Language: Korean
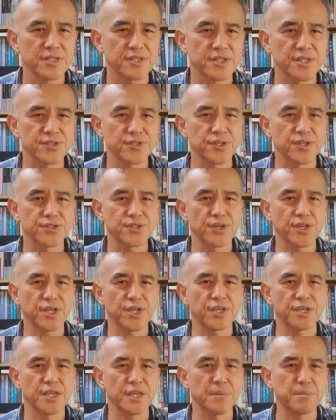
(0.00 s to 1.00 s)

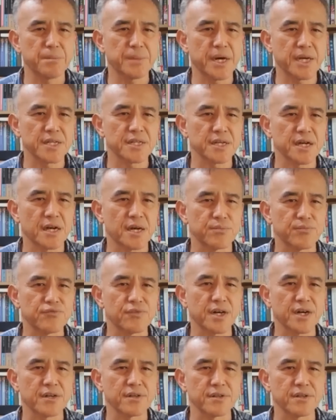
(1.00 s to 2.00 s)
친선적인 인방이다.
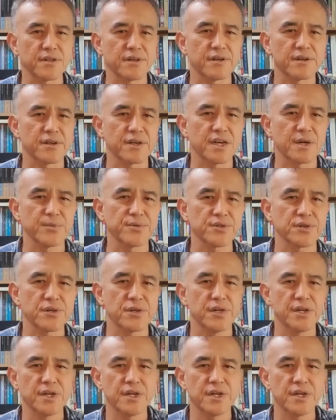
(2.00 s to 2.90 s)
북한은 그렇게 하면서